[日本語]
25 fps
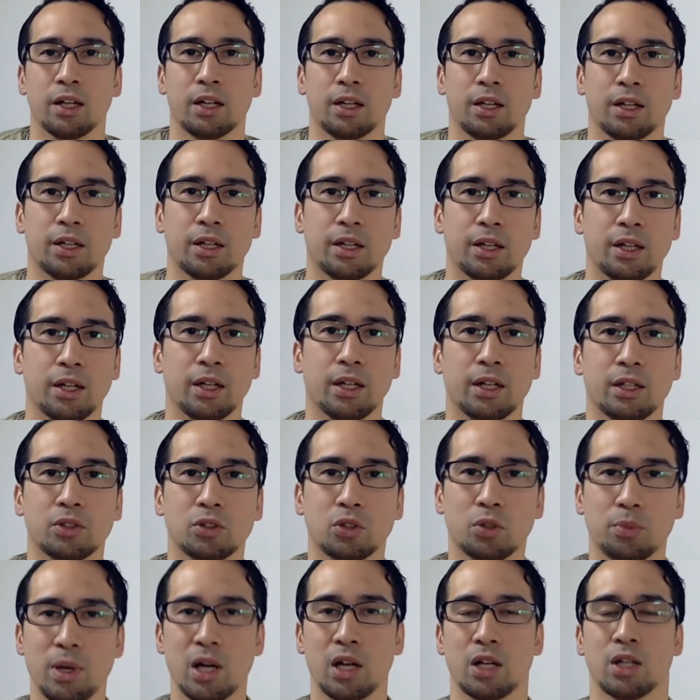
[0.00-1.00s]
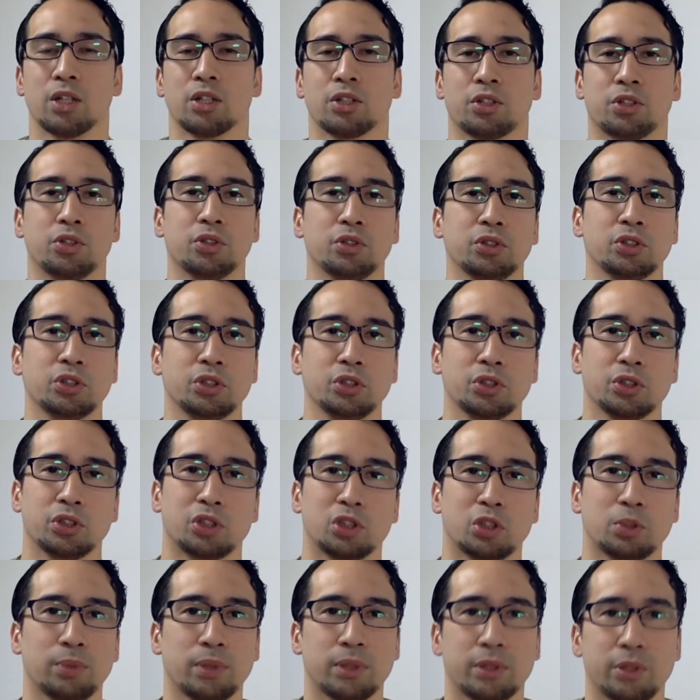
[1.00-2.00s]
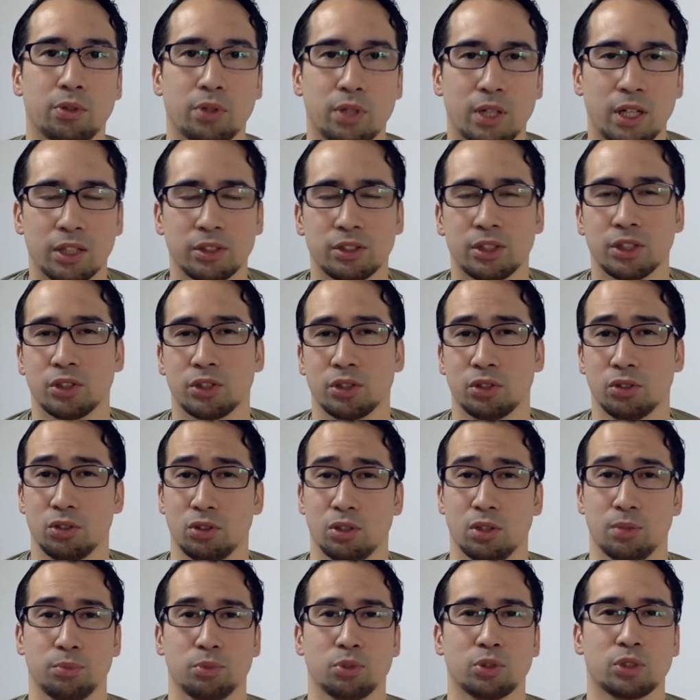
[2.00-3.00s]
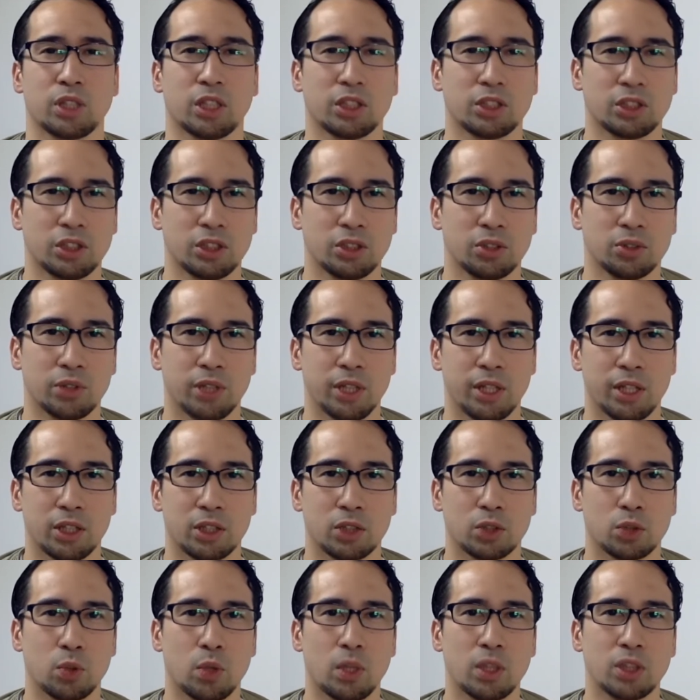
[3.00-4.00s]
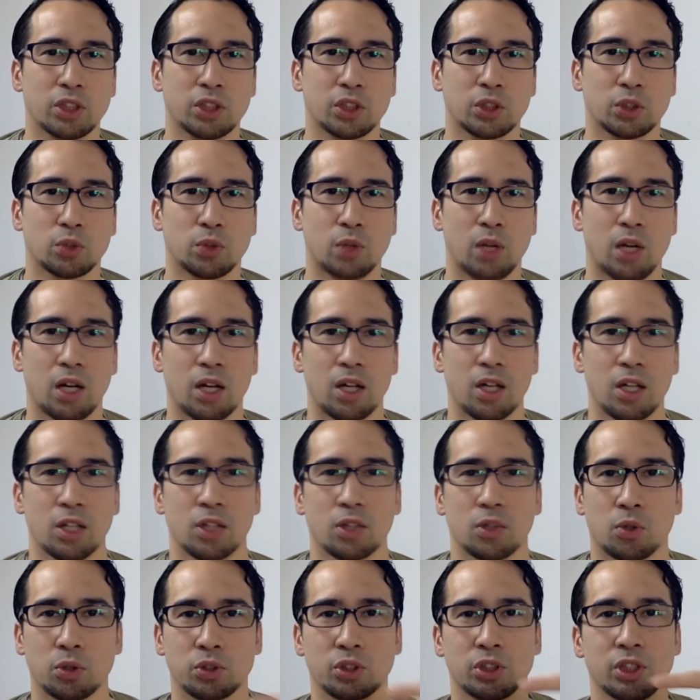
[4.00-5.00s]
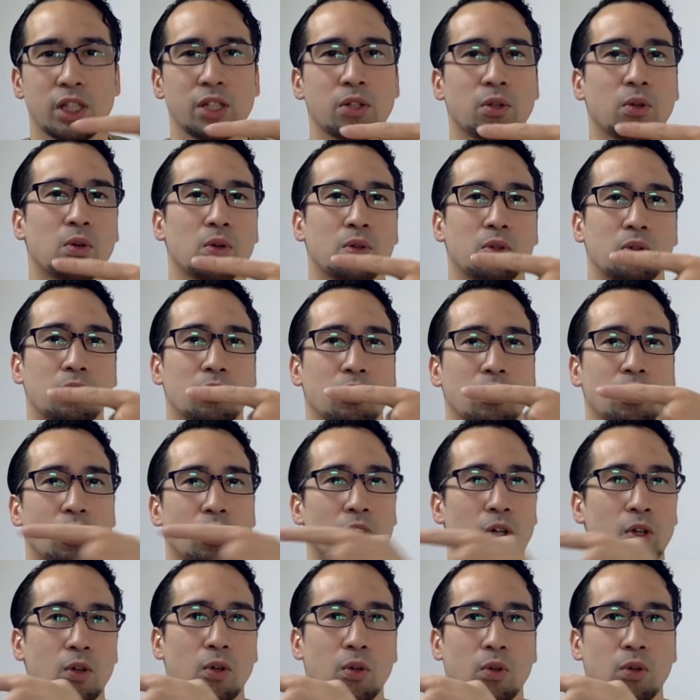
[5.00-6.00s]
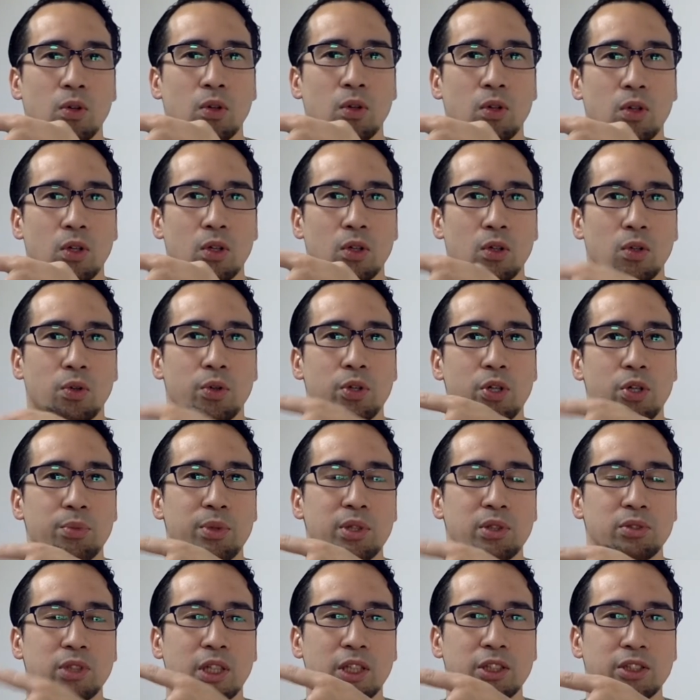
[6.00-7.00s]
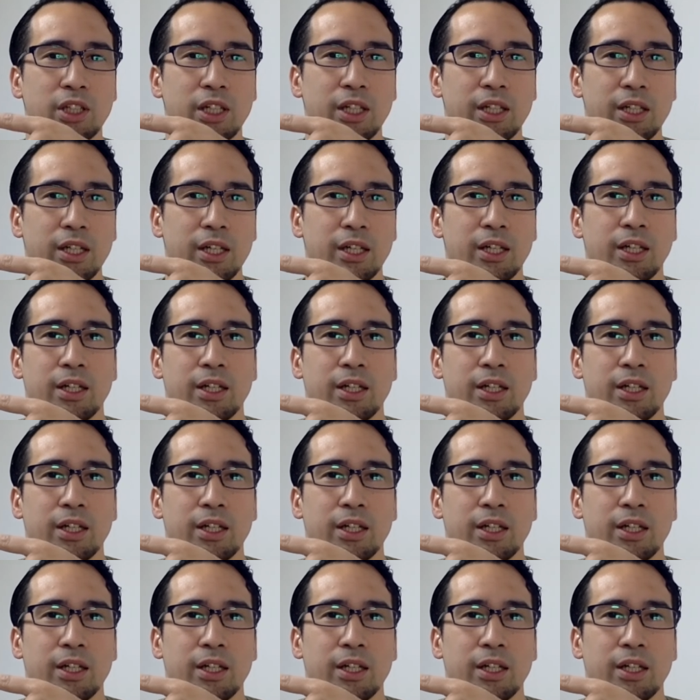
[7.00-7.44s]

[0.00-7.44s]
えーとまあ、9種類全てを解説するのは難しいので詳しくはこちらの本をお読みください。